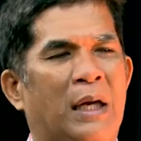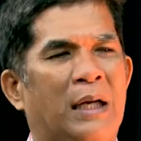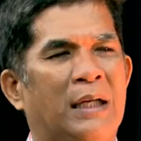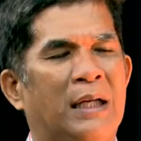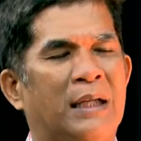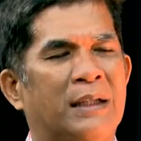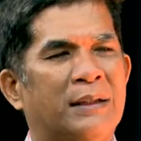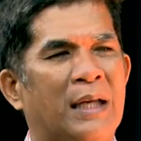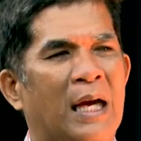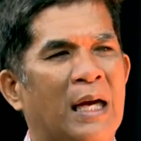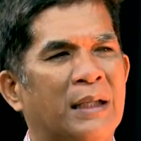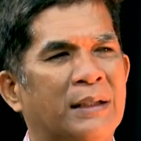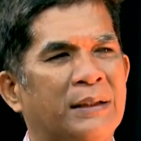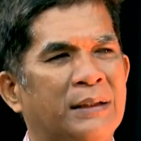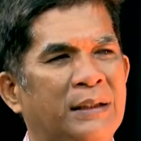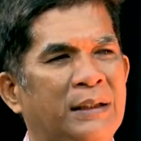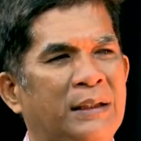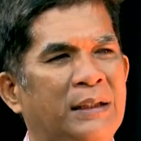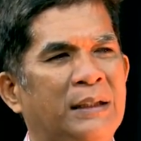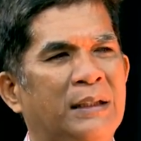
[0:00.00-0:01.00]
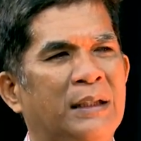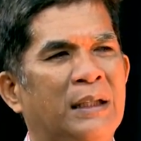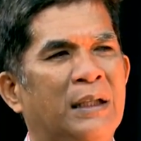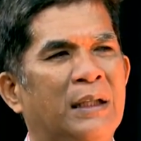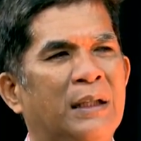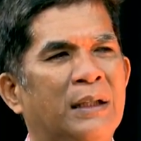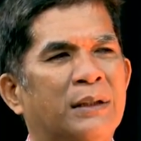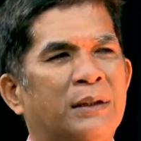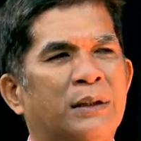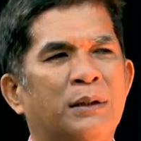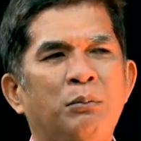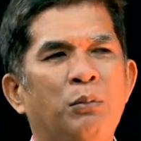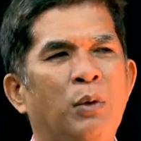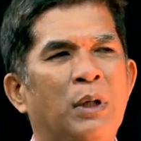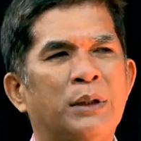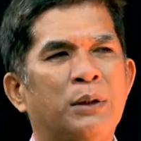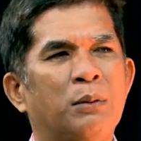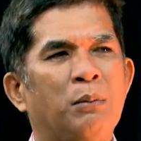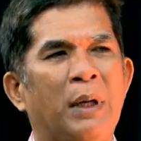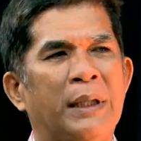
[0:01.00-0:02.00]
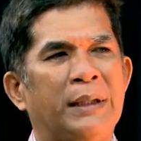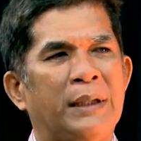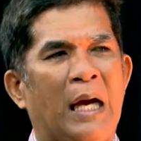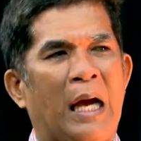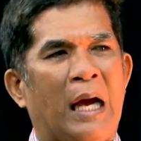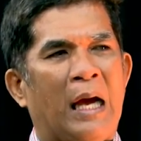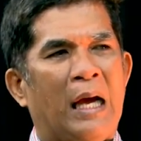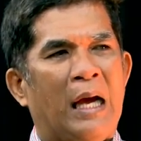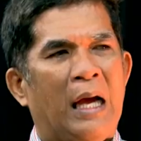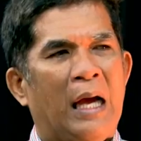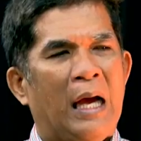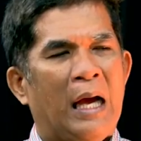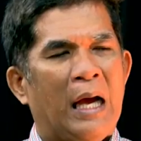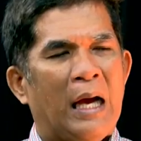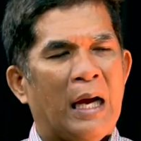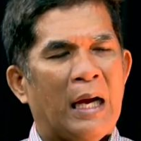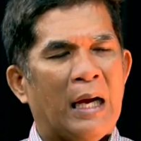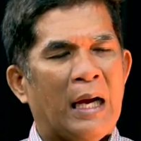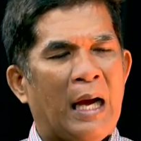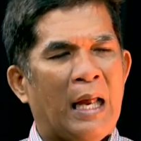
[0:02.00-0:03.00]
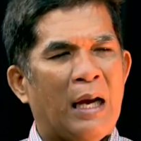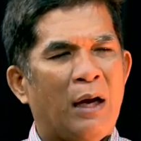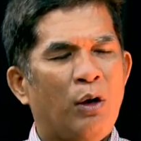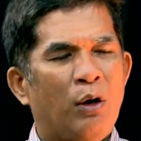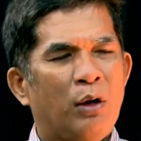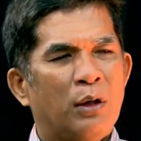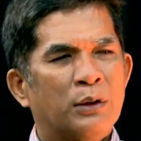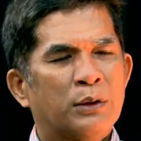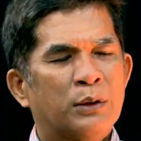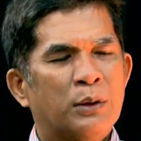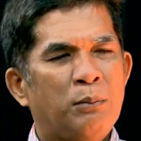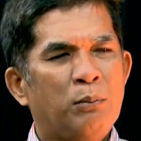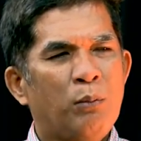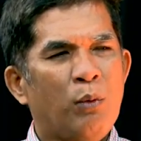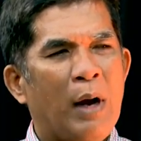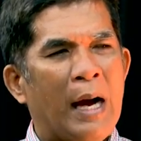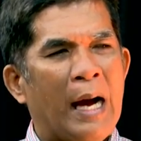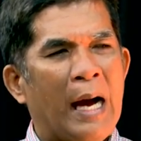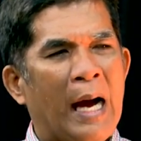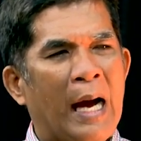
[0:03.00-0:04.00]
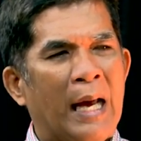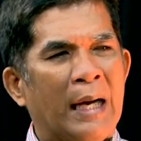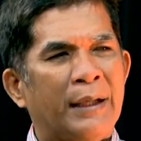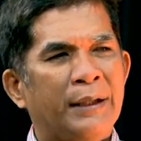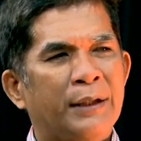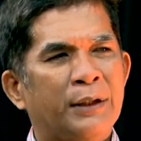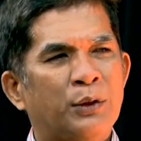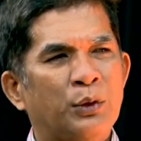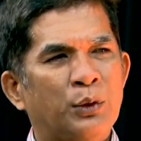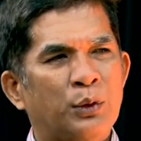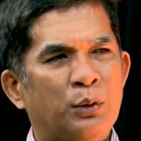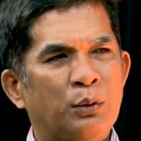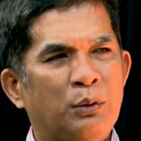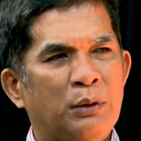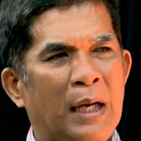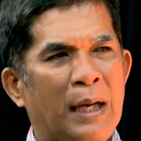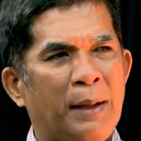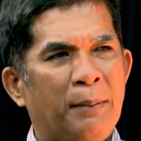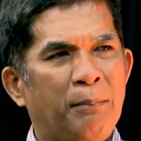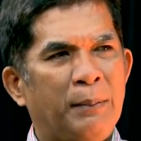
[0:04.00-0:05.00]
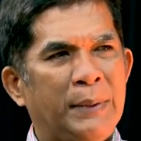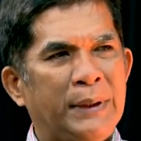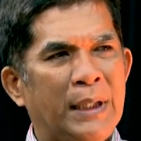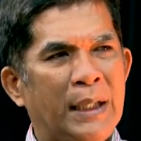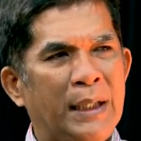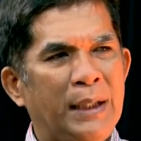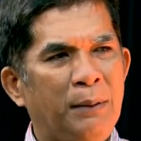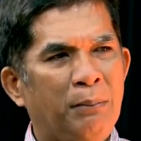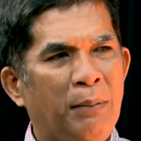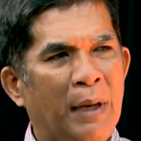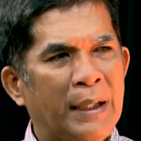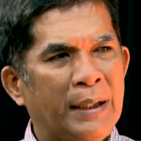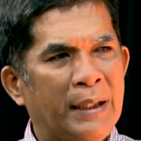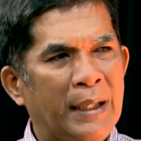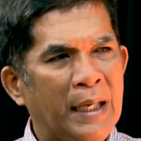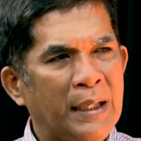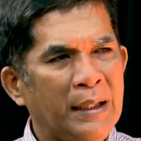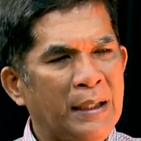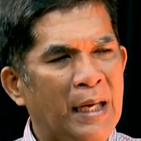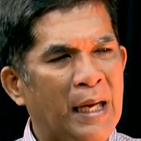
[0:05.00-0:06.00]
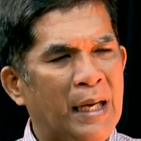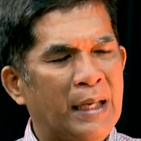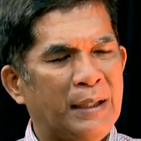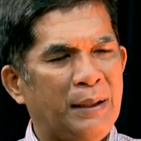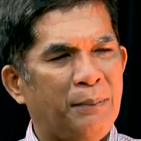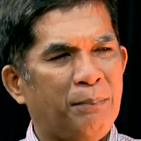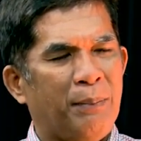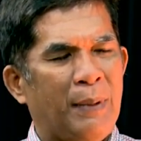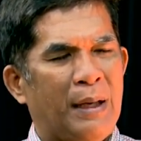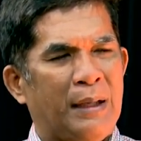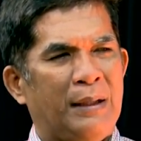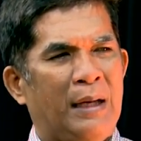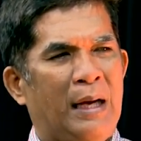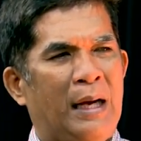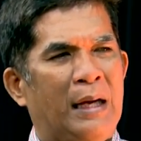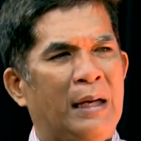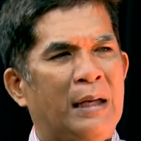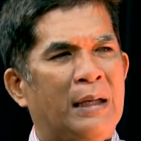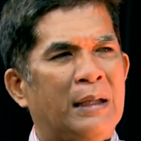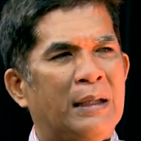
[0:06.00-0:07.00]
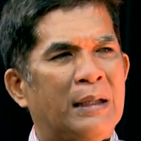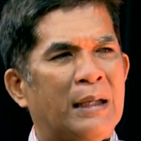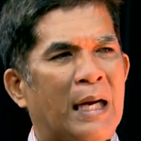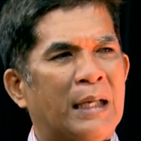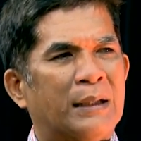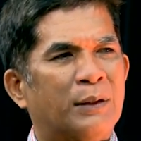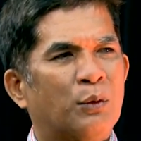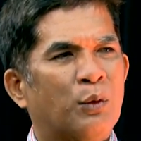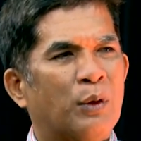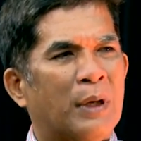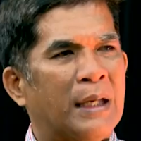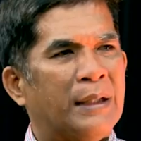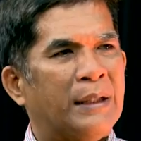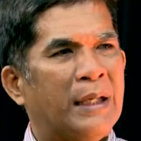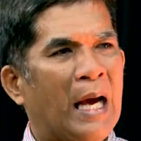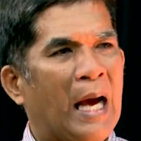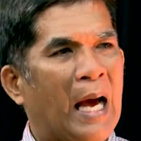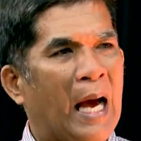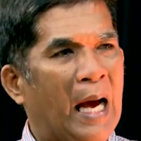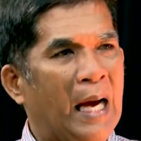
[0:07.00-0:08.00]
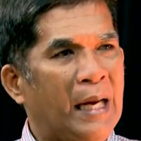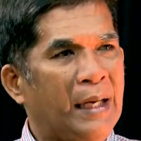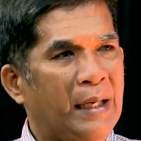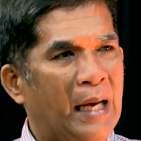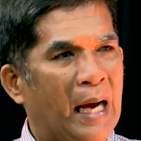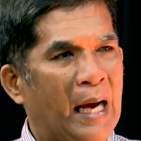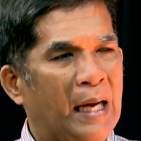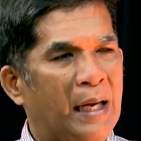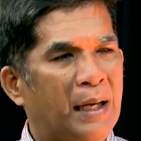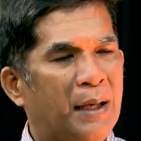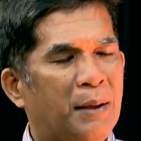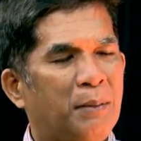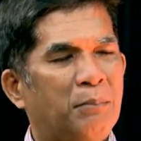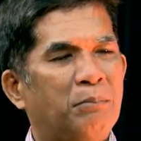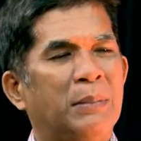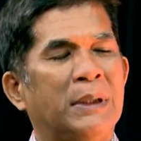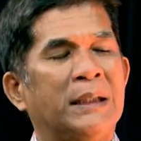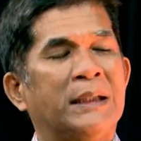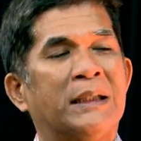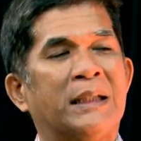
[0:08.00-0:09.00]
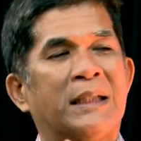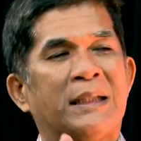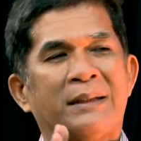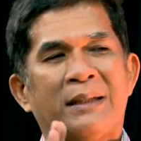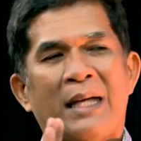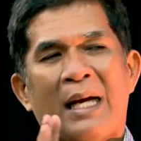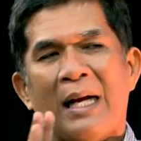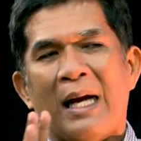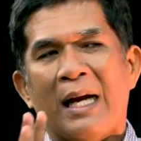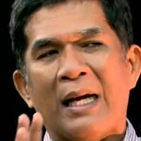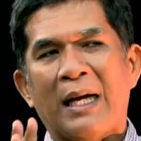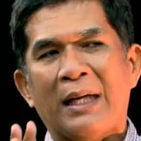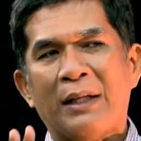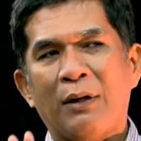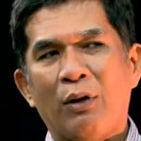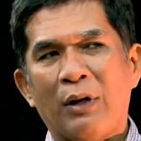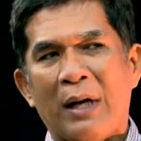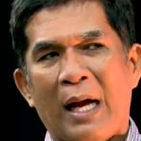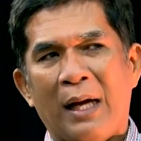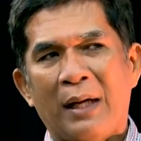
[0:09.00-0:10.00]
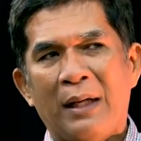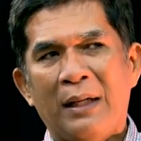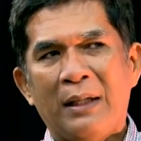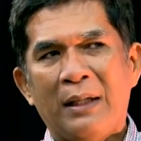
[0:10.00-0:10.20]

ada saksi, semua-semuanya. Hmm. Kalau semua hal itu sudah menjadi bagian daripada aturan yang ada, mentersangkakan orang